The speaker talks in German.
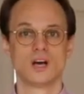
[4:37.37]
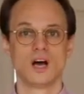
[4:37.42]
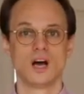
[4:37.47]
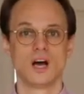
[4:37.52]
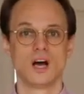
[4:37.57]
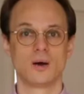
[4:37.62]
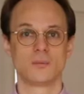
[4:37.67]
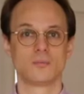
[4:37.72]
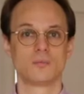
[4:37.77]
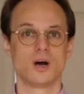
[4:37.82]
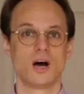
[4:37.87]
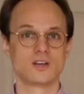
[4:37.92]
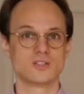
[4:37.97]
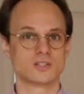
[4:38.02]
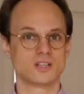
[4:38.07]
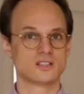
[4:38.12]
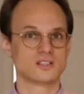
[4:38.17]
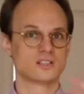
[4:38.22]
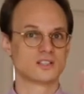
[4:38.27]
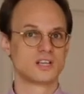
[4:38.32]
Ähm, also
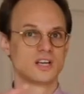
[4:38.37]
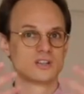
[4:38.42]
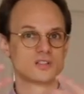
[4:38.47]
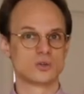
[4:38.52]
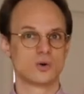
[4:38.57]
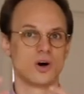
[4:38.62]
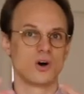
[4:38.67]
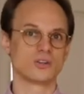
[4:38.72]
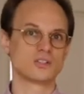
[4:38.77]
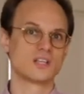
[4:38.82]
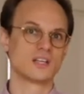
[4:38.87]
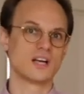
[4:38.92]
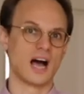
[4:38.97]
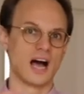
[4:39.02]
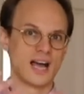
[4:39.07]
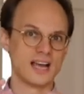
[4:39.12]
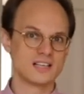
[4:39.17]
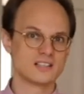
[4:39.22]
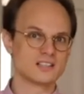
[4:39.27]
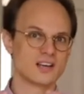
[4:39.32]
das ist hier so auch die
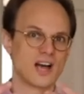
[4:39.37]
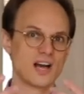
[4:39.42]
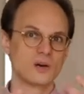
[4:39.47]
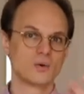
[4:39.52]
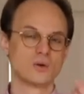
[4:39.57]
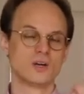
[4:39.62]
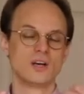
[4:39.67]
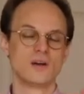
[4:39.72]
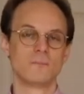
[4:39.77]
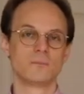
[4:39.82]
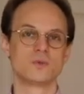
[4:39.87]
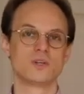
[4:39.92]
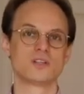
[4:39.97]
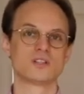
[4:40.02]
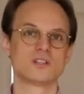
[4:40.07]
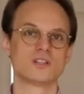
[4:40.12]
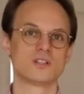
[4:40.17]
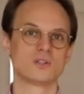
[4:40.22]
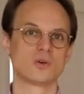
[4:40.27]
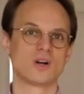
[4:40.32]
Einteilung,
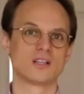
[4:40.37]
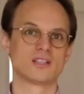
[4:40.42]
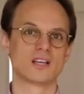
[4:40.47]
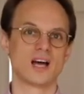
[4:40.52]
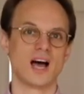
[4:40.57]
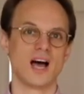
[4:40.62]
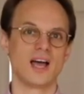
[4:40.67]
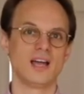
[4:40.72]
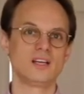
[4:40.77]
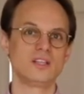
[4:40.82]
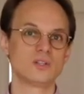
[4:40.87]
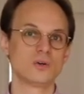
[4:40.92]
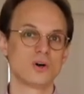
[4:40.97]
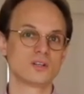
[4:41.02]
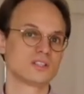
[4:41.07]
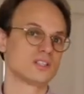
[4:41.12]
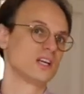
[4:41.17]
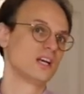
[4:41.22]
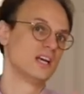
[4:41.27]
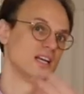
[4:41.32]
ist nicht so ganz
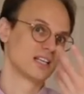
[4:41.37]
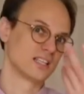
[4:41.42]
eindeutig.